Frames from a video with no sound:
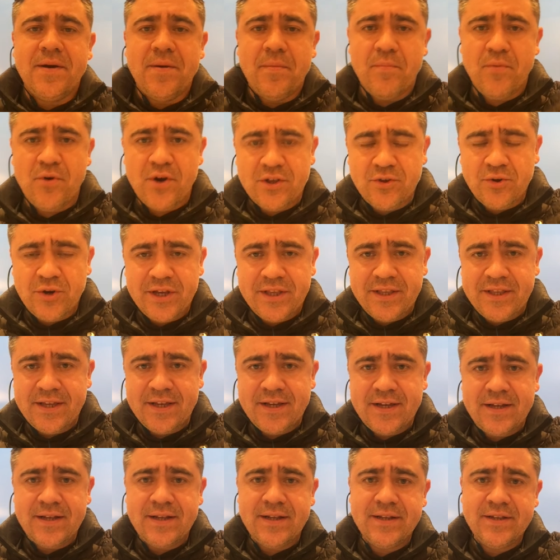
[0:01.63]
Boa noite,
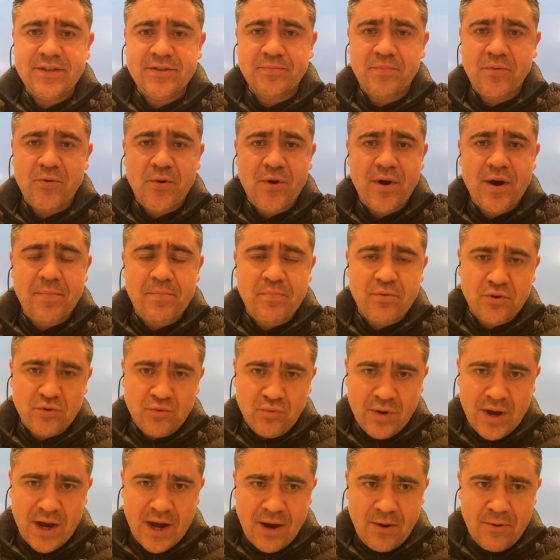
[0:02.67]
Lisboa,
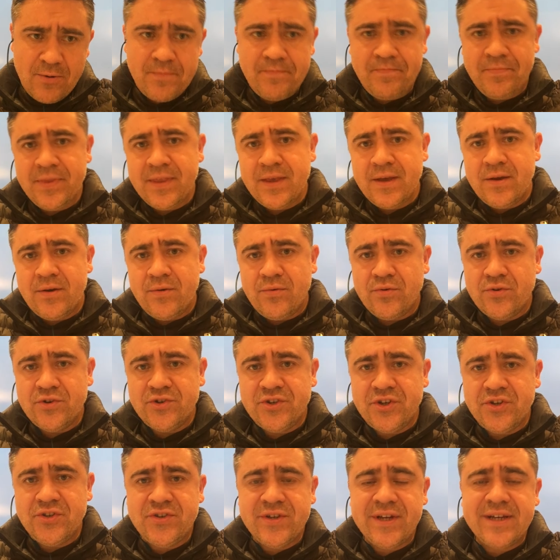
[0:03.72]
Portugal.
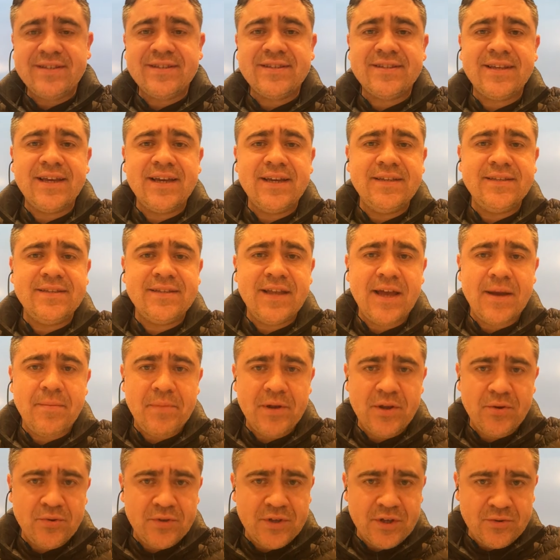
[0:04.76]
Hoje é dia 6 de
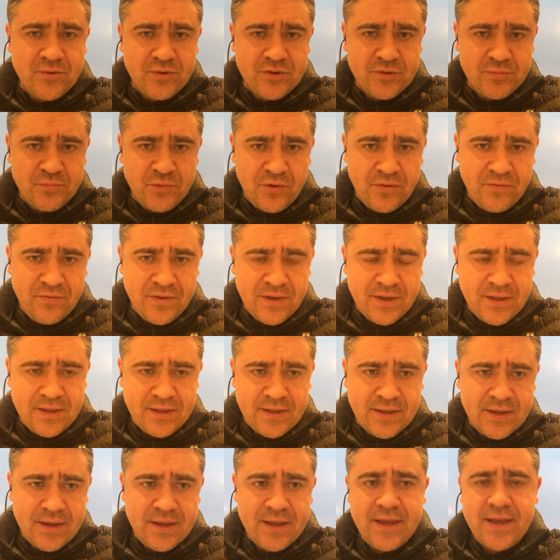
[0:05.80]
abril de
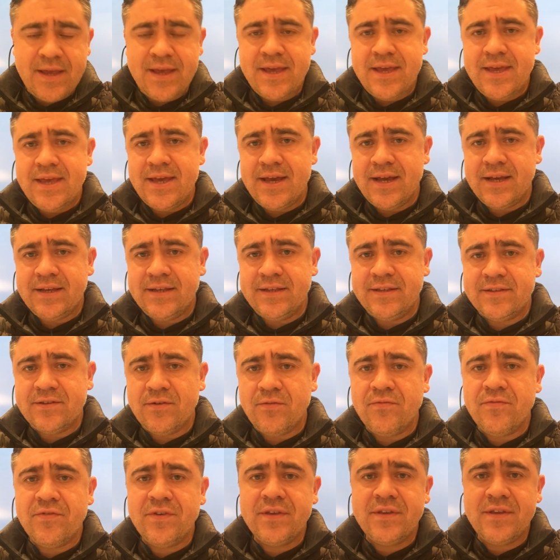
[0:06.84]
2020 e aqui
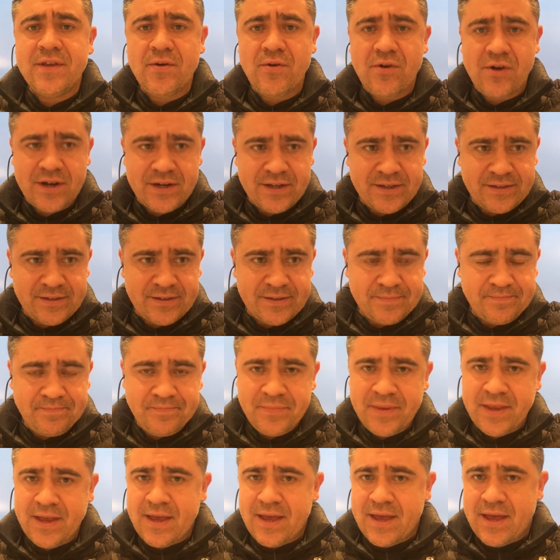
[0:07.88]
são 20 horas.
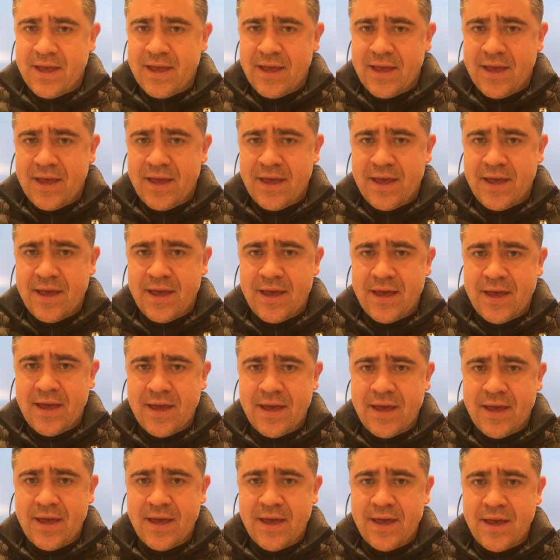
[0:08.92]

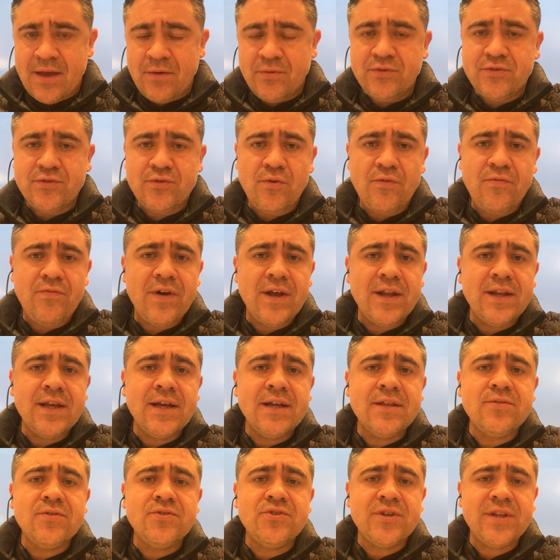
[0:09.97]
É, eu estou
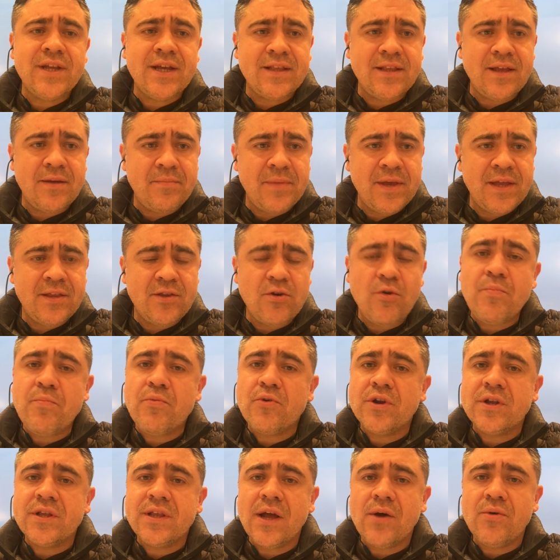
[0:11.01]
falando diretamente ao
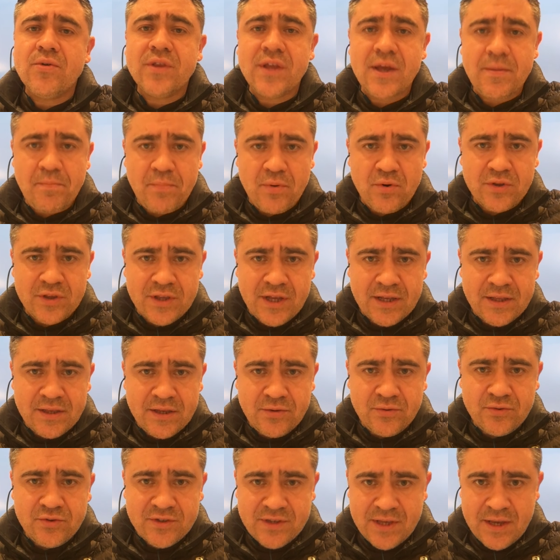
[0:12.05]
portal de Ponta
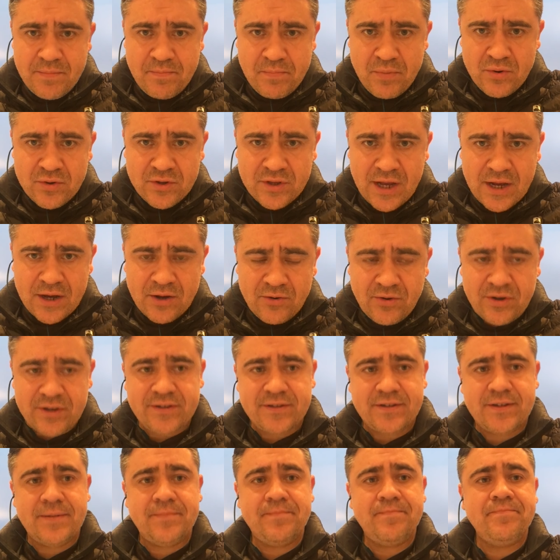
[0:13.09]
News de Ponta
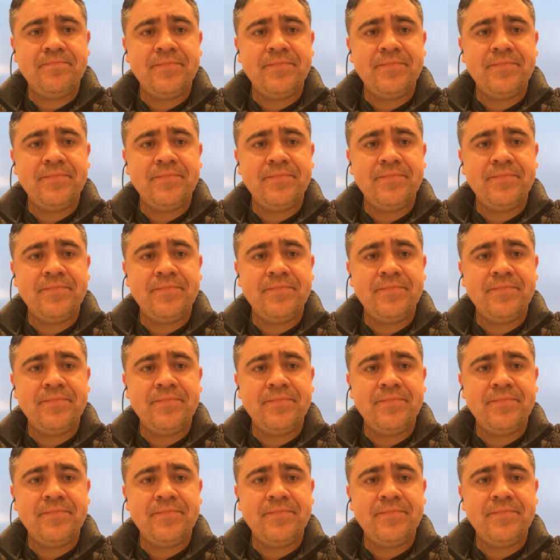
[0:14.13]
Grossa.